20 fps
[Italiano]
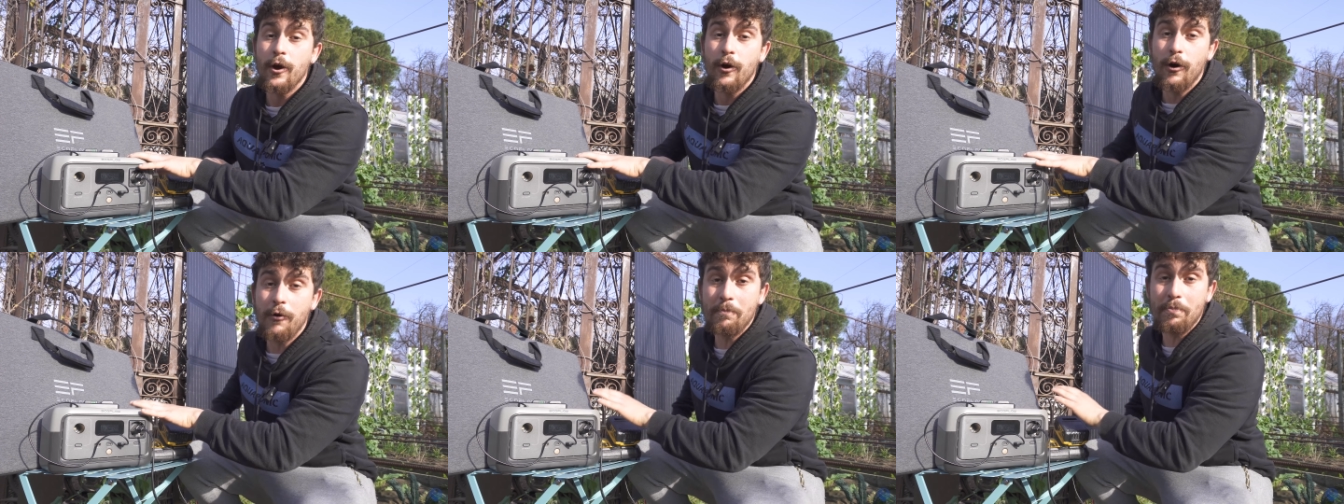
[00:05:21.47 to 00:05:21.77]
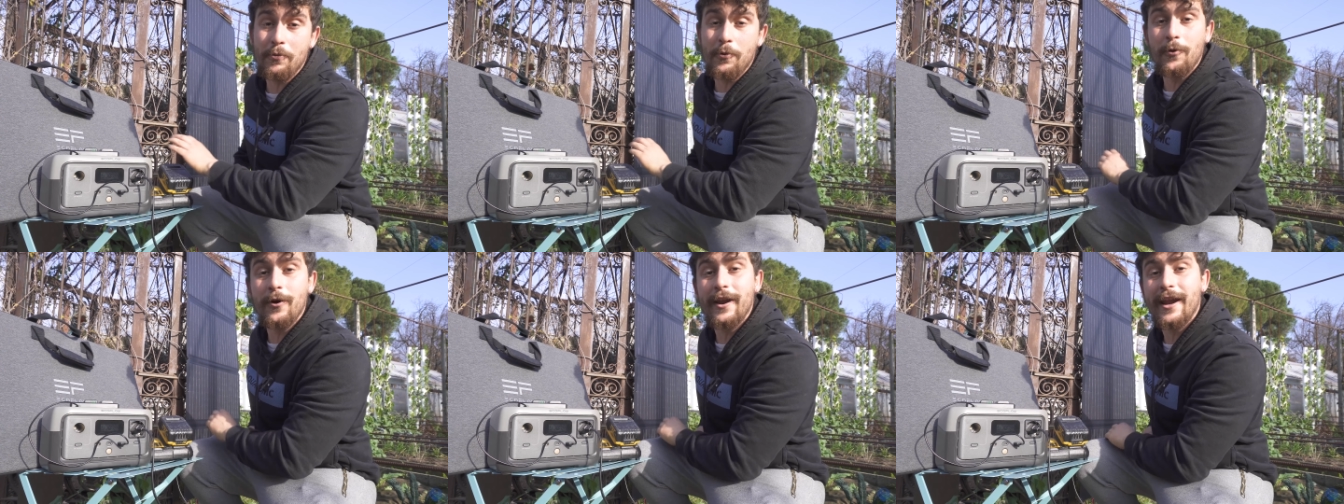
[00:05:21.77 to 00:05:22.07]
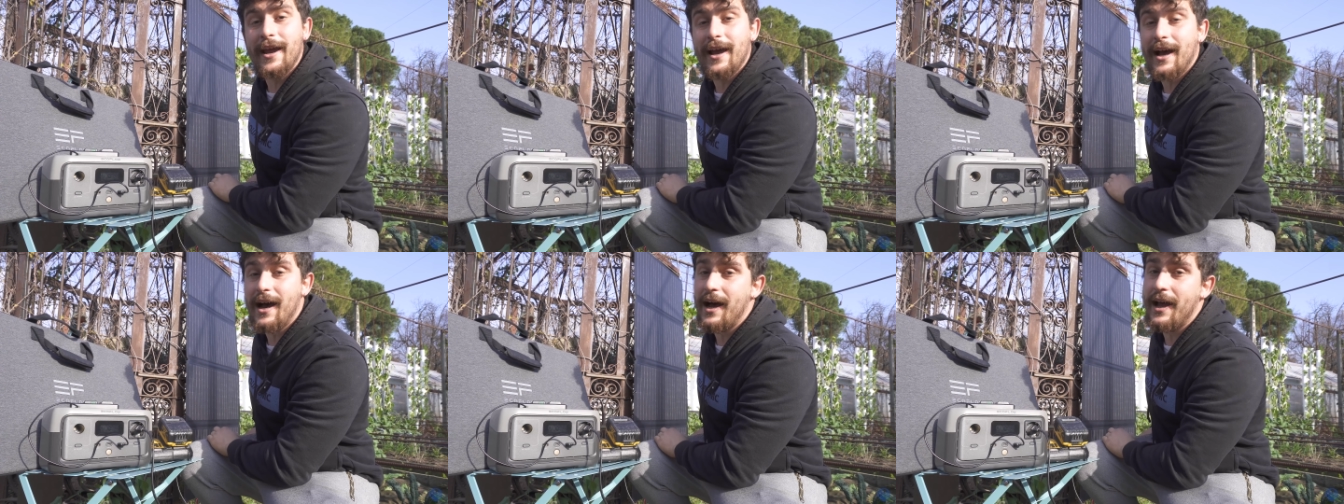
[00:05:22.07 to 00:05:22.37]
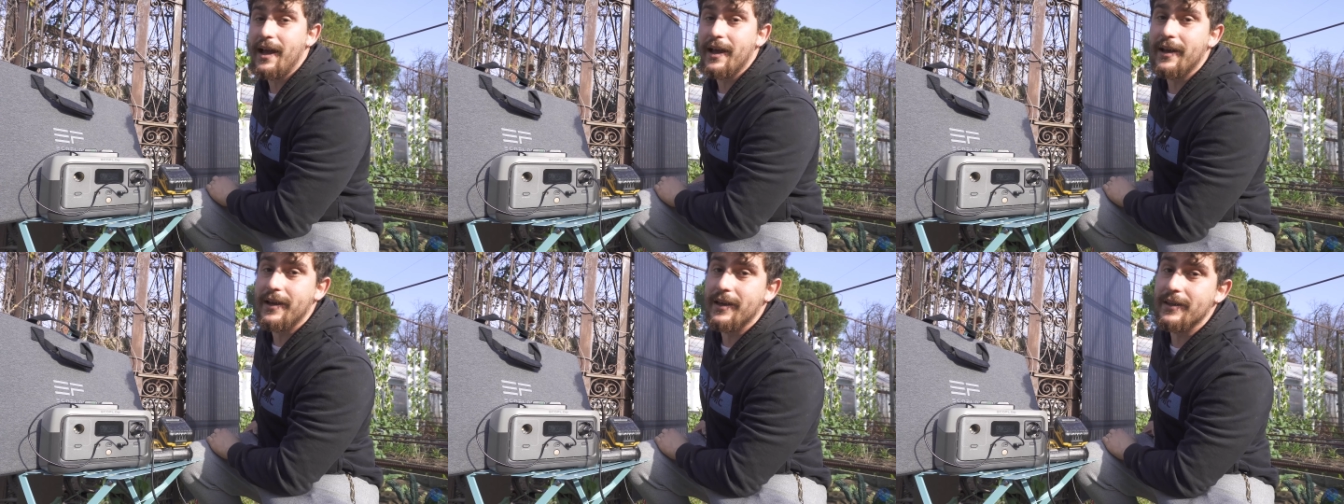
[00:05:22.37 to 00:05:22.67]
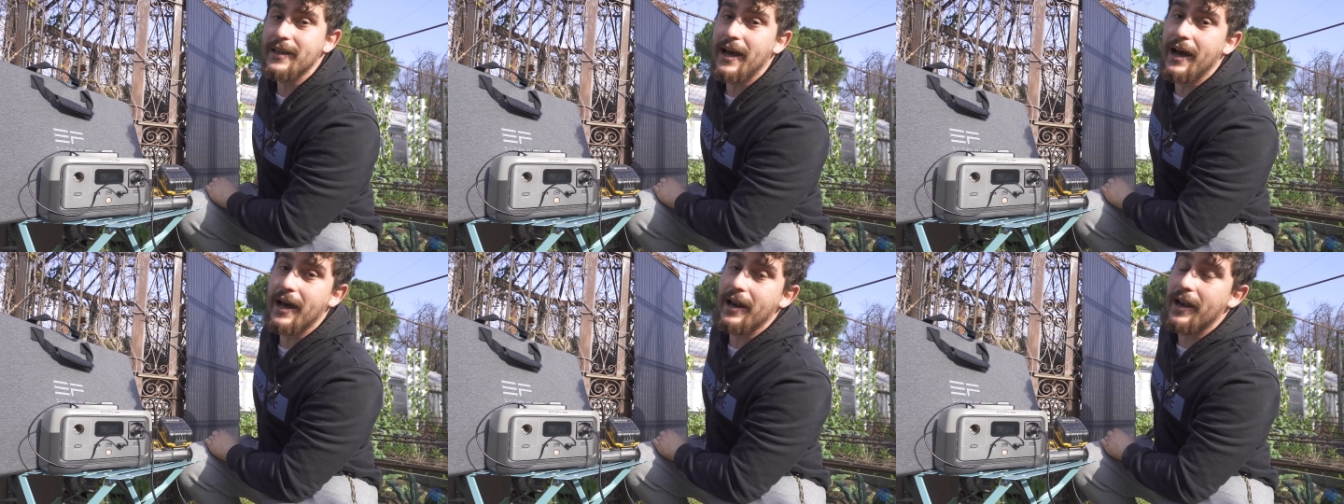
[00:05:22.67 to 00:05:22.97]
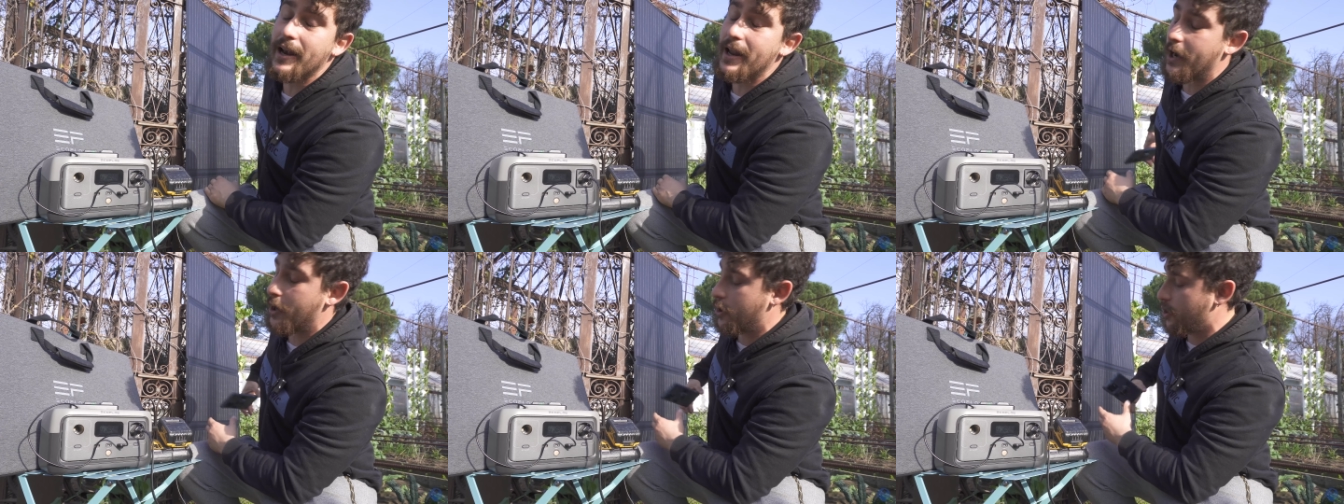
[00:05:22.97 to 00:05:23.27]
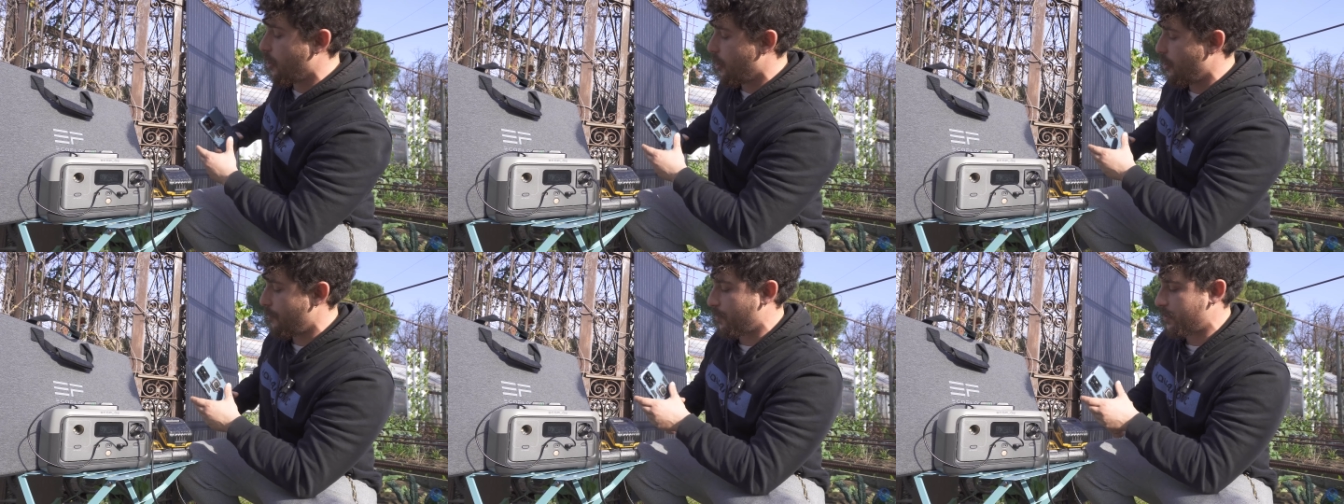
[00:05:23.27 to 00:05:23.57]
oppure anche dalla
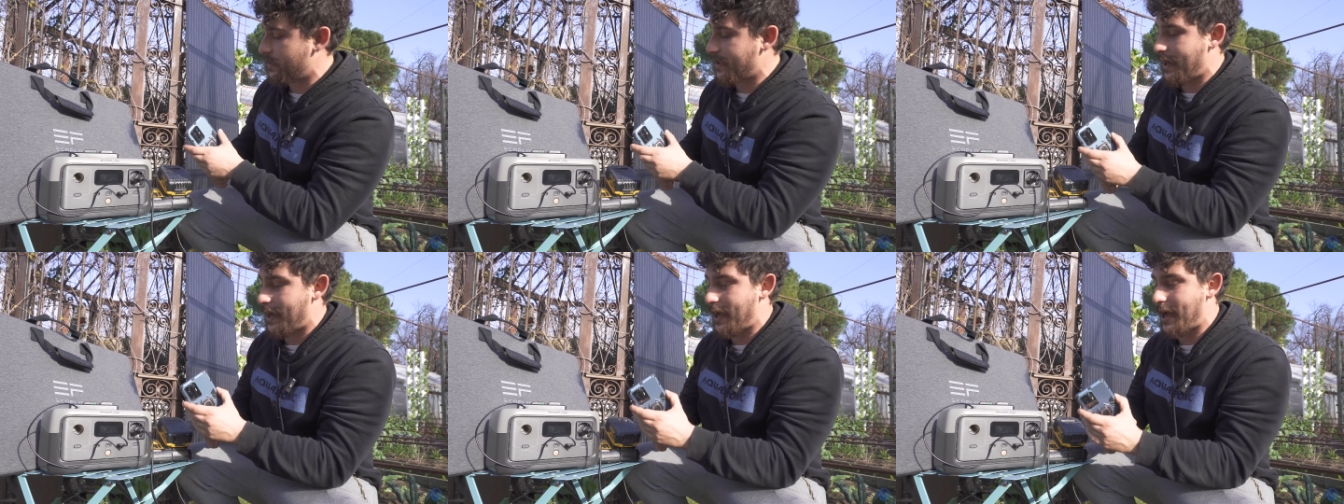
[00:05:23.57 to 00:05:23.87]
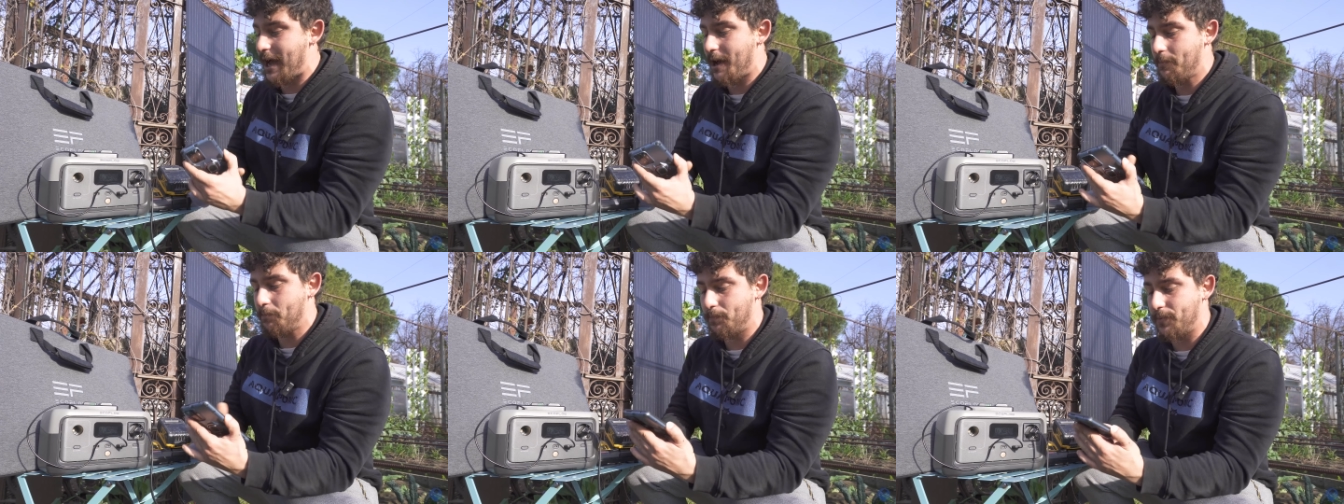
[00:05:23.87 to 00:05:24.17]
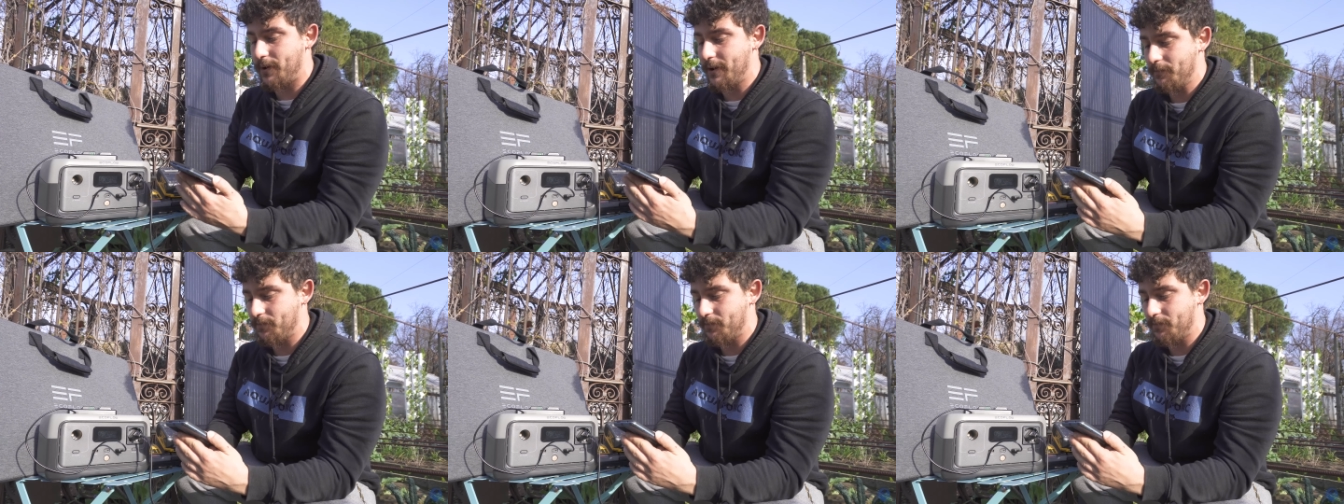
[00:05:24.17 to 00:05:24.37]
comoda app